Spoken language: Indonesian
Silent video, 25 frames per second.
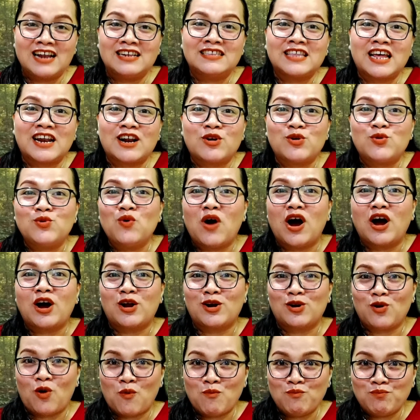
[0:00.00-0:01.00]
antar dua
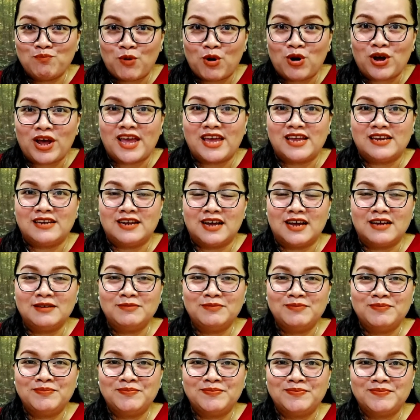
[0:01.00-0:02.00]
kelompok Enda. Eh,
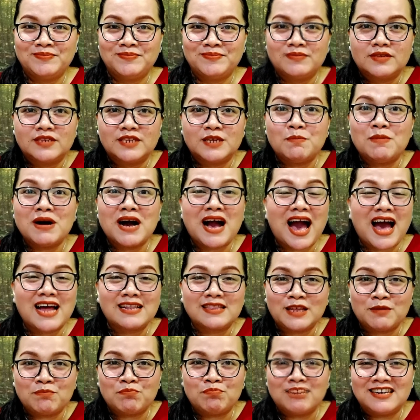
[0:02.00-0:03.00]
si
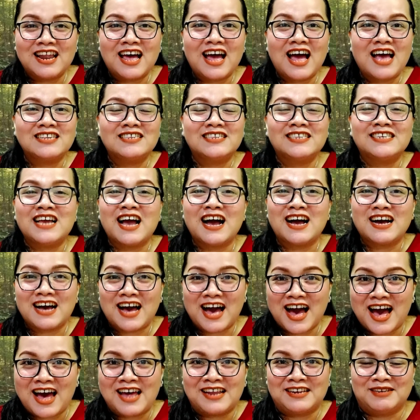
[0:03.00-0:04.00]
Mekatep lah
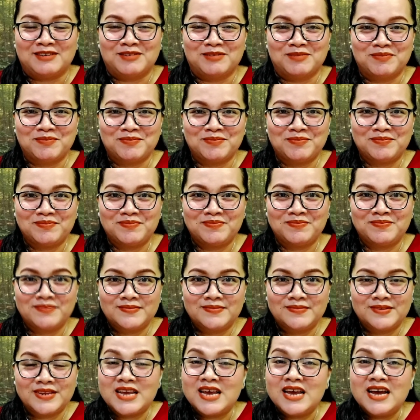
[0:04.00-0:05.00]
siangkan.
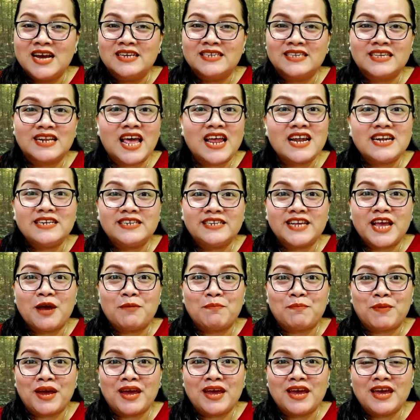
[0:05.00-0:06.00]
Selain si
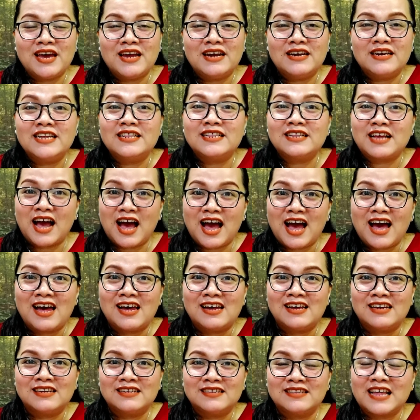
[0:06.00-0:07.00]
Epe,
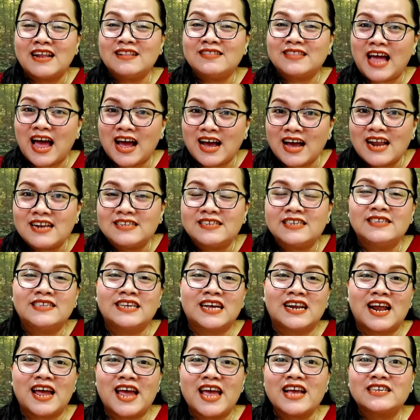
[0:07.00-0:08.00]
Litka tantangan
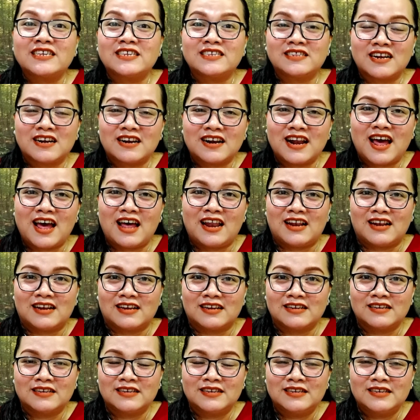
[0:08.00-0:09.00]
secara
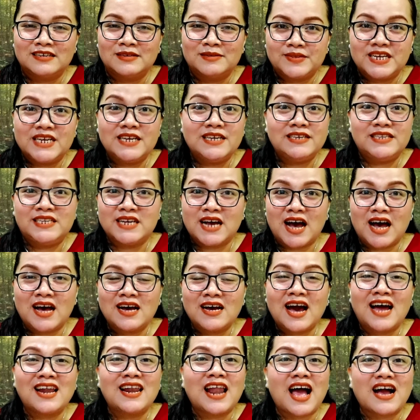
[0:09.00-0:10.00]
eksternal. Ija
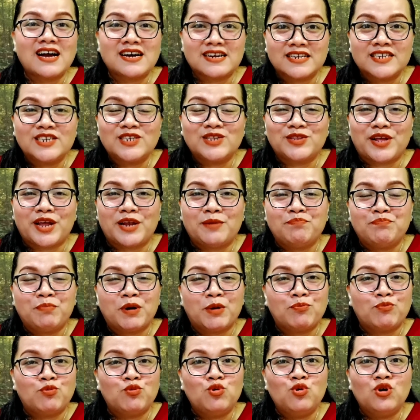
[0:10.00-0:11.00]
kalak Kristen
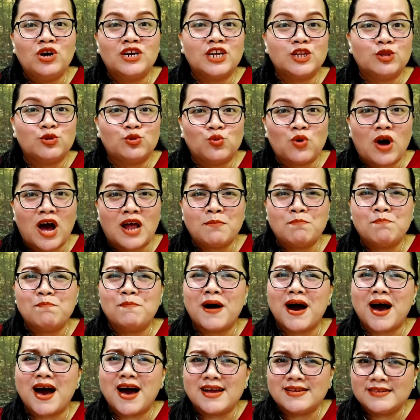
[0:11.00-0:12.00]
perpulungan Tuhan
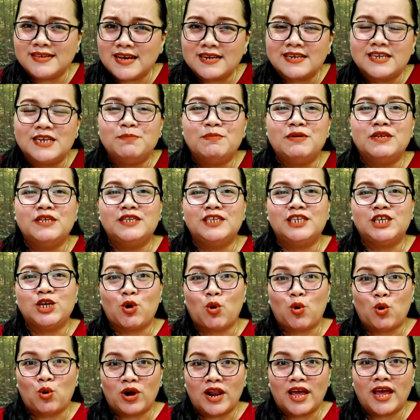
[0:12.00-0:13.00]
banyak dibenci
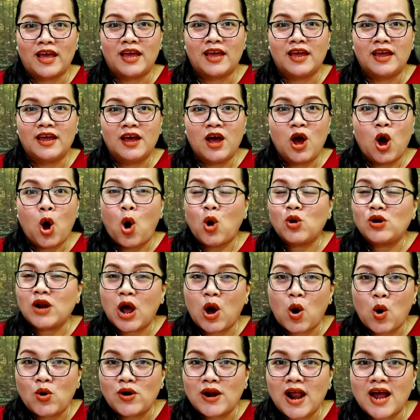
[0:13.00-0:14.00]
oleh
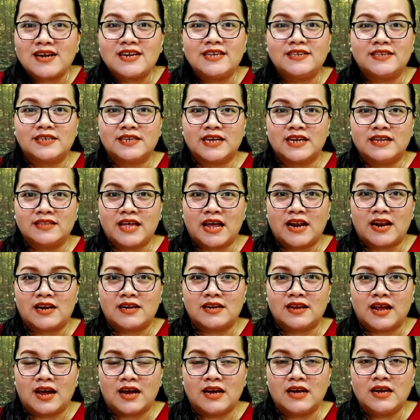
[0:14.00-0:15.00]
orang-orang di
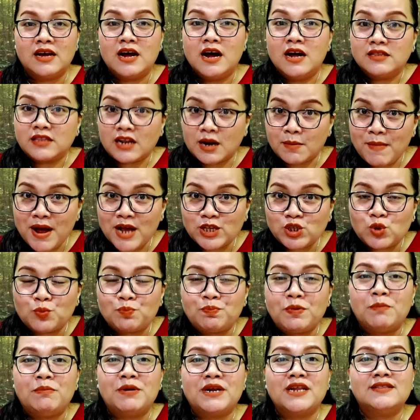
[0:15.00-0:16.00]
sekitarnya,
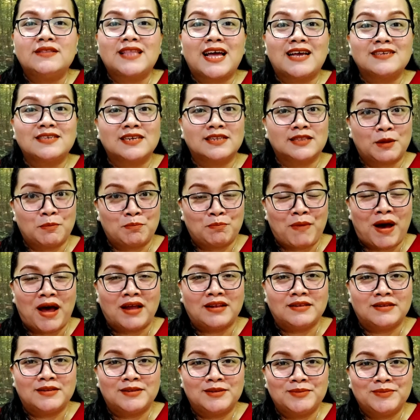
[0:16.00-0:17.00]
termasuk pemerintah
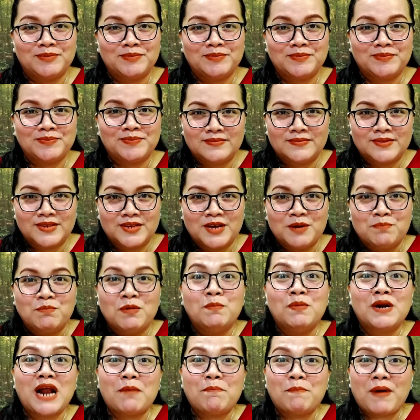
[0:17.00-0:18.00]
setepat.
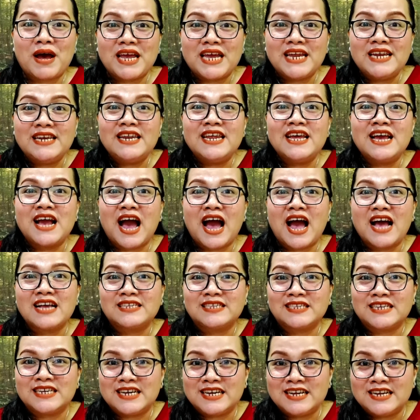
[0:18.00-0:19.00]
Beberapa
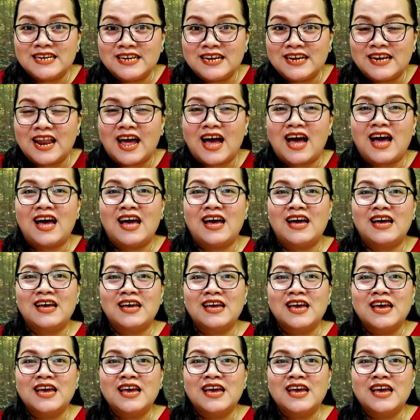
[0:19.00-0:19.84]
indikasi inilah